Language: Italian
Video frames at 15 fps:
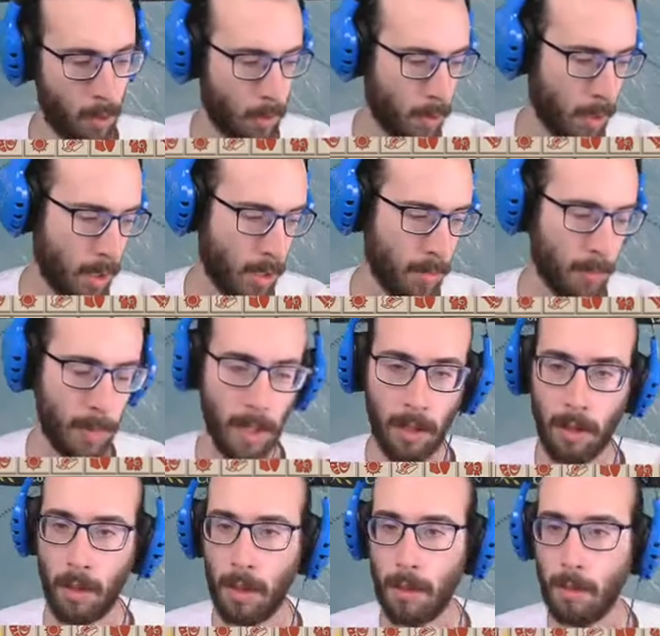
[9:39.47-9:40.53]
Qua,
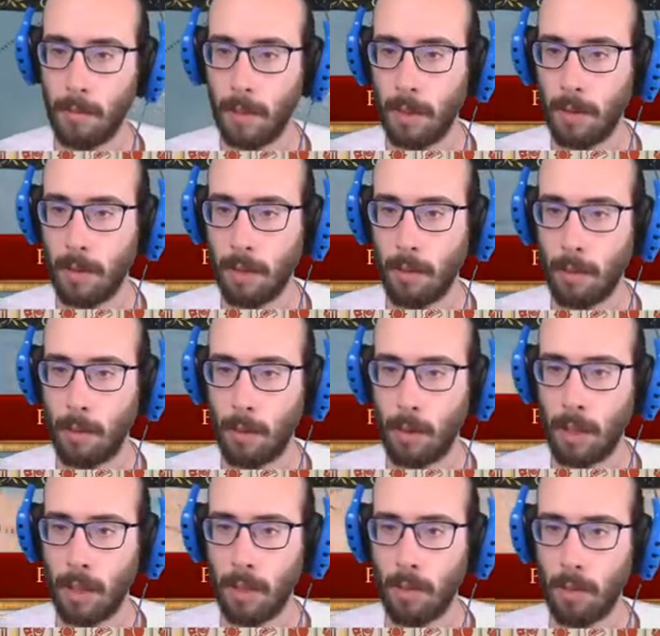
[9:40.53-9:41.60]
aspetta, prima che mi
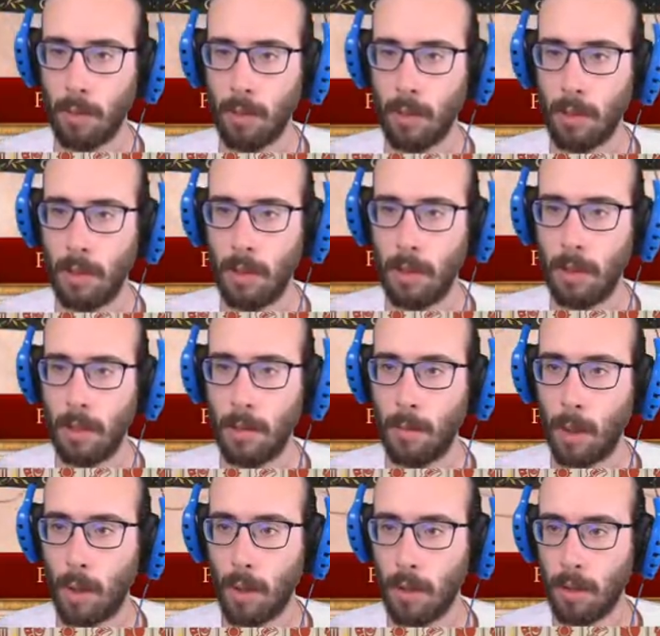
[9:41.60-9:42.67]
muoiano tutti di
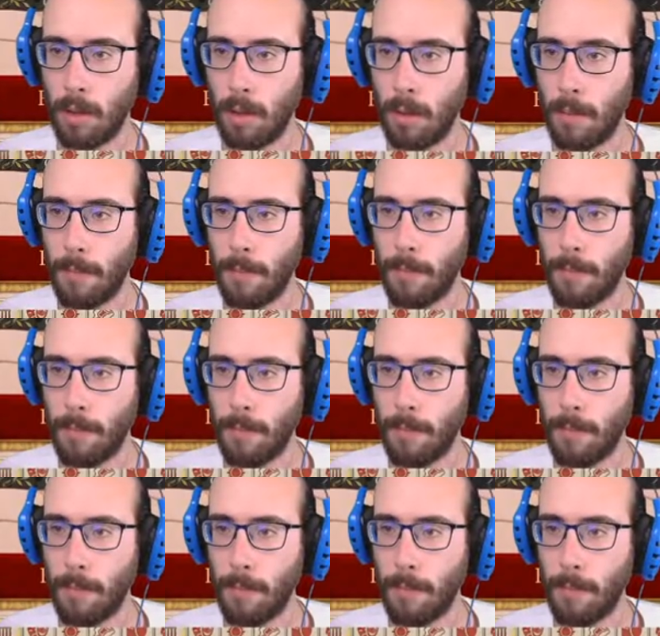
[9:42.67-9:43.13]
morte.